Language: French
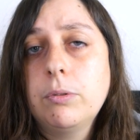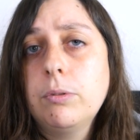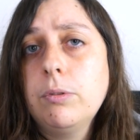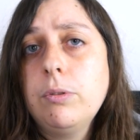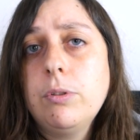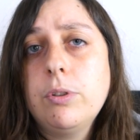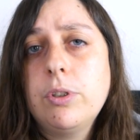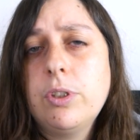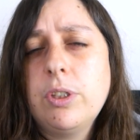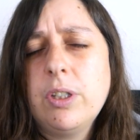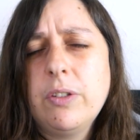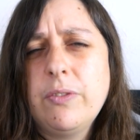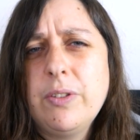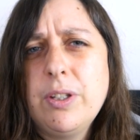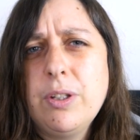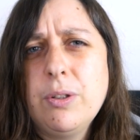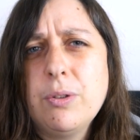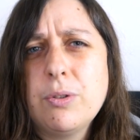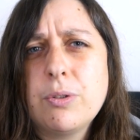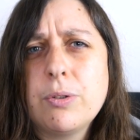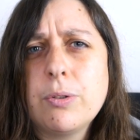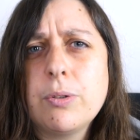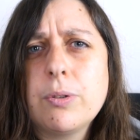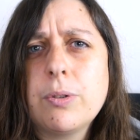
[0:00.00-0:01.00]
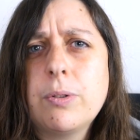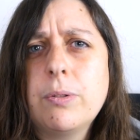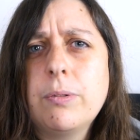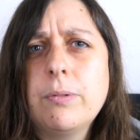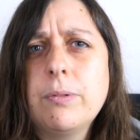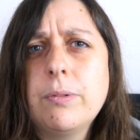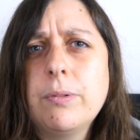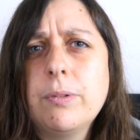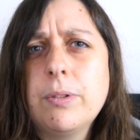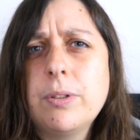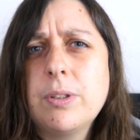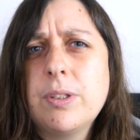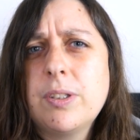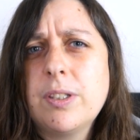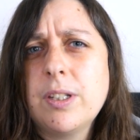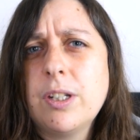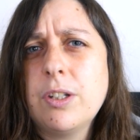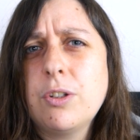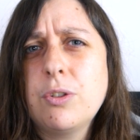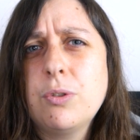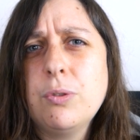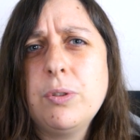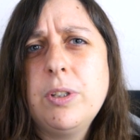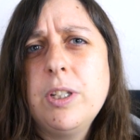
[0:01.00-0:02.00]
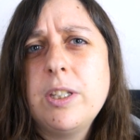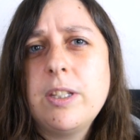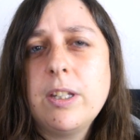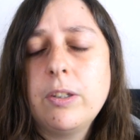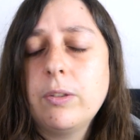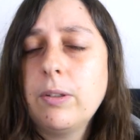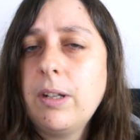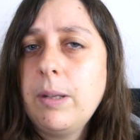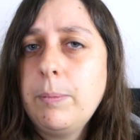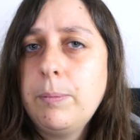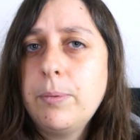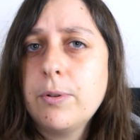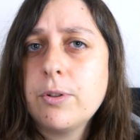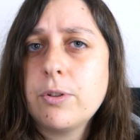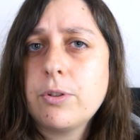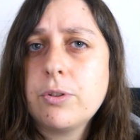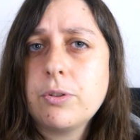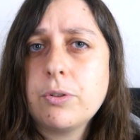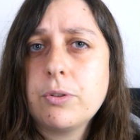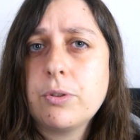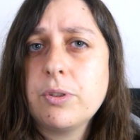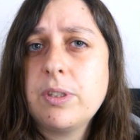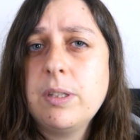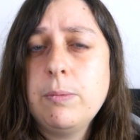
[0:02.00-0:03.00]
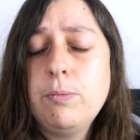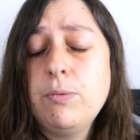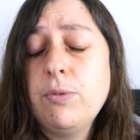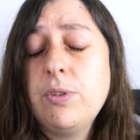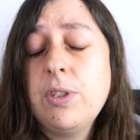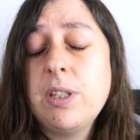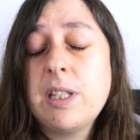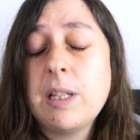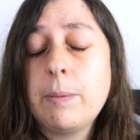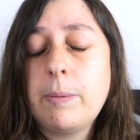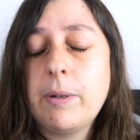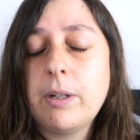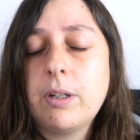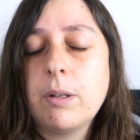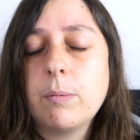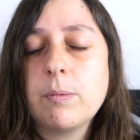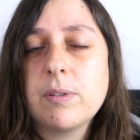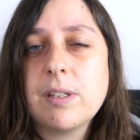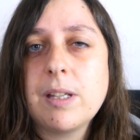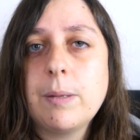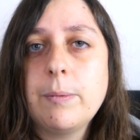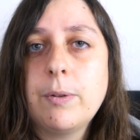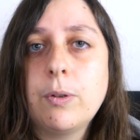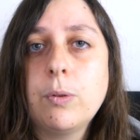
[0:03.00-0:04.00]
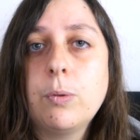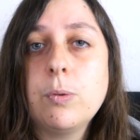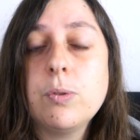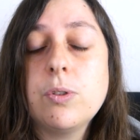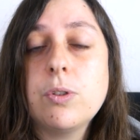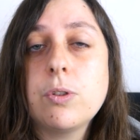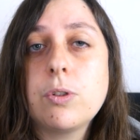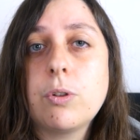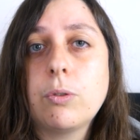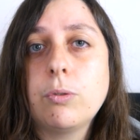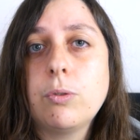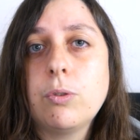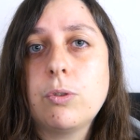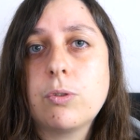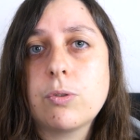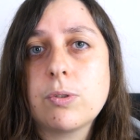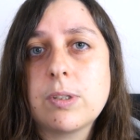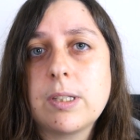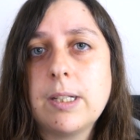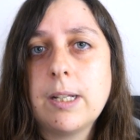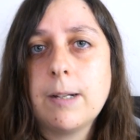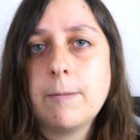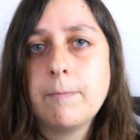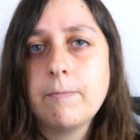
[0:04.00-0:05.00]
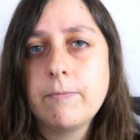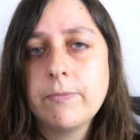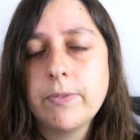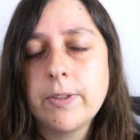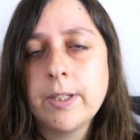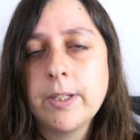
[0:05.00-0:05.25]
J'avais euh, genre 5 jeux qui tiennent dans la poche. Je sais plus s'ils s'appellent comme ça, mais en gros, ce genre de choses-là.